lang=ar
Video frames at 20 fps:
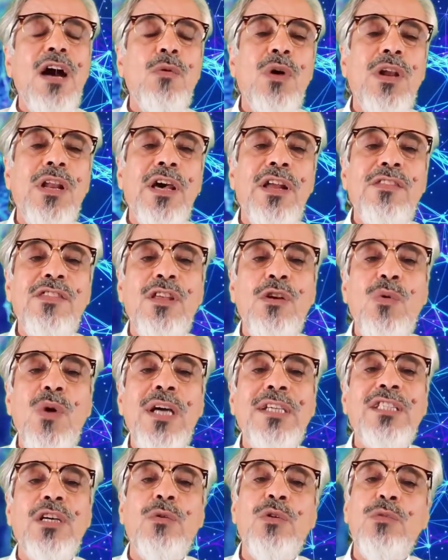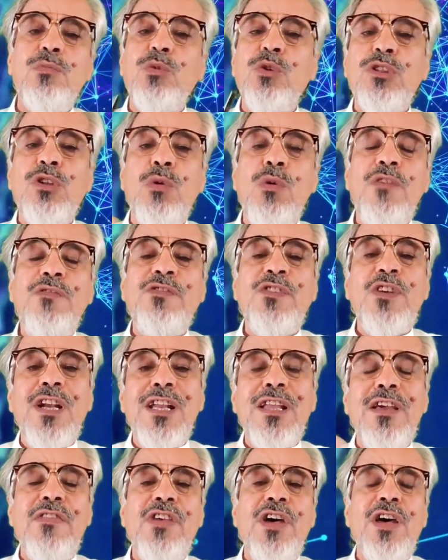والأرث الوحدوي متوفر
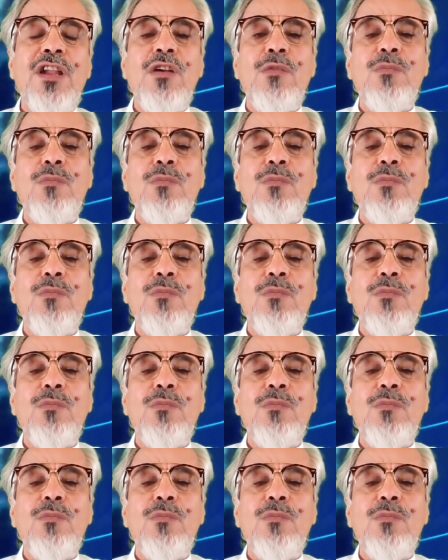ليظهر